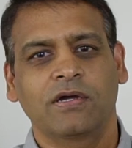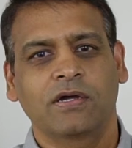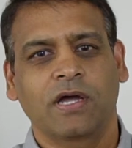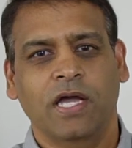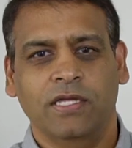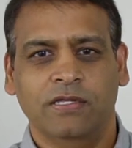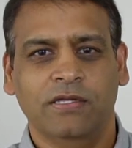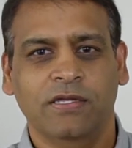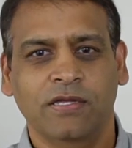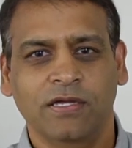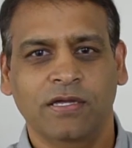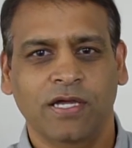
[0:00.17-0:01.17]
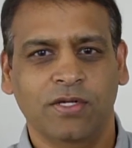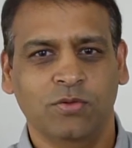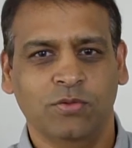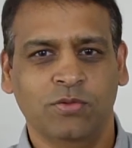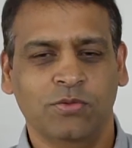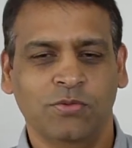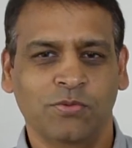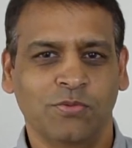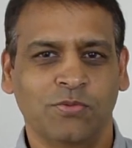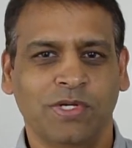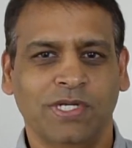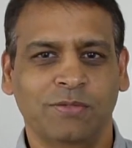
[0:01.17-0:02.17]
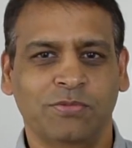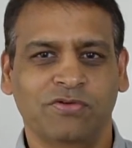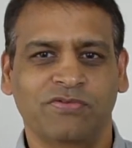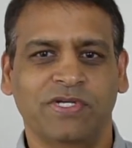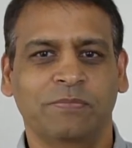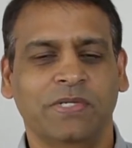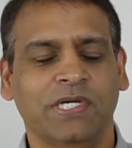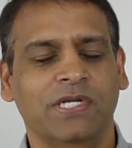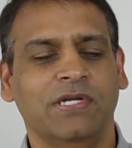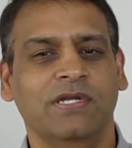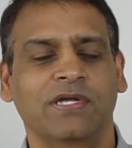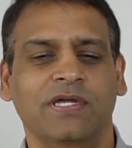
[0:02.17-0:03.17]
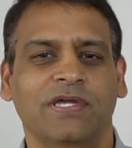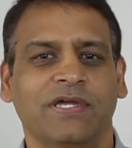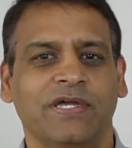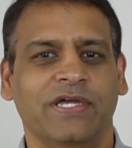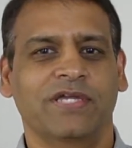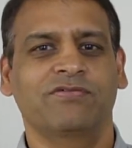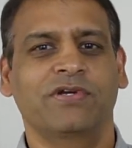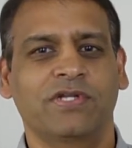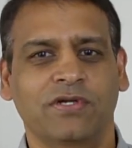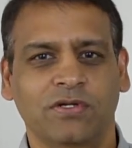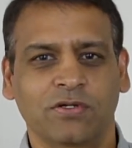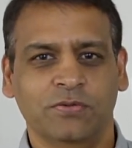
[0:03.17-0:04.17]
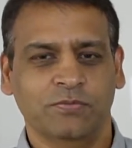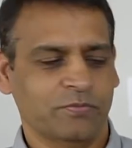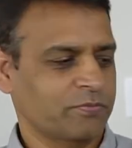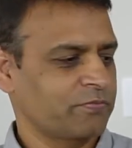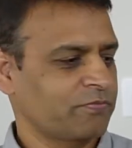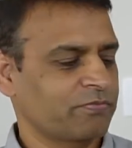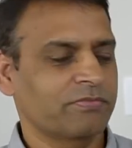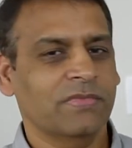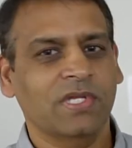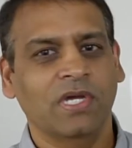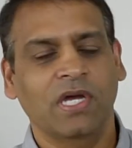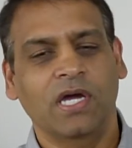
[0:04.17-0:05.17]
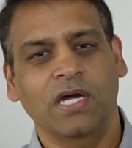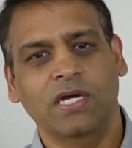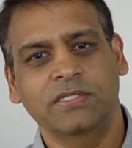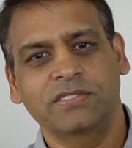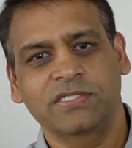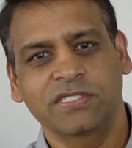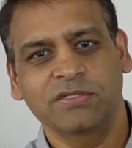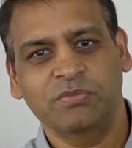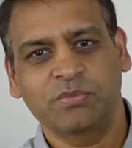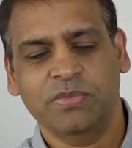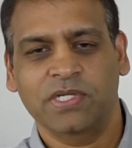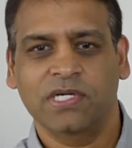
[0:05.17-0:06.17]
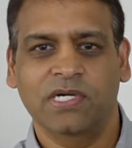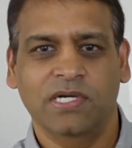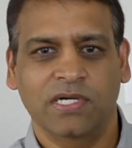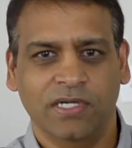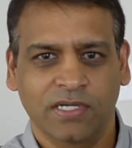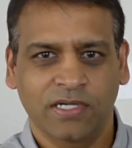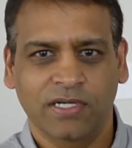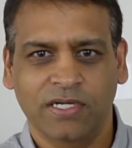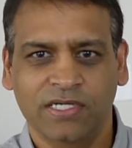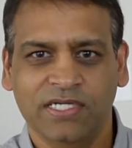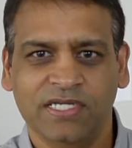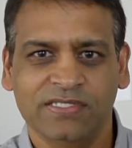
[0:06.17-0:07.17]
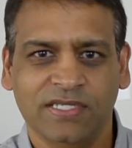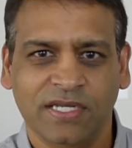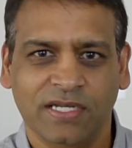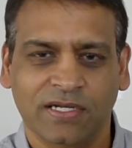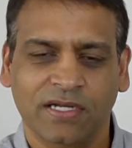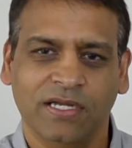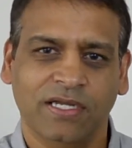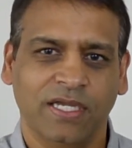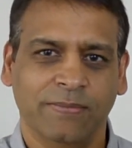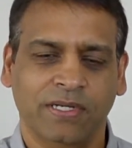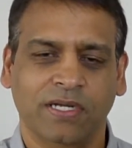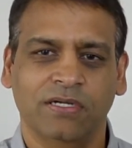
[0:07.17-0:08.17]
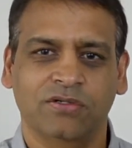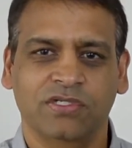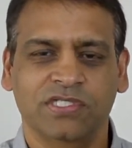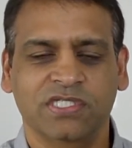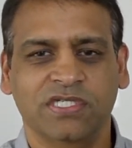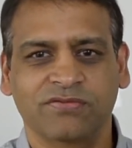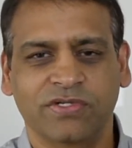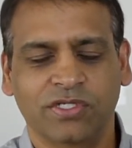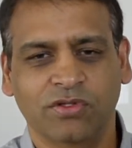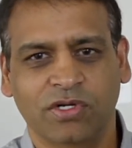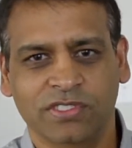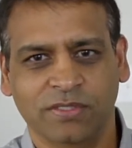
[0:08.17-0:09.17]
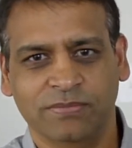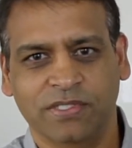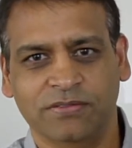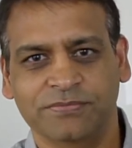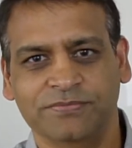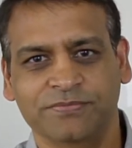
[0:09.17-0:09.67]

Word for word: హాయ్ హలో వెల్కమ్ టు ఫిలిం నగర్ ఈ వీడియోలో చీప్ డిఎస్ఎల్ఆర్ కెమెరా గురించి ఈ వీడియో ద్వారా చెప్తాను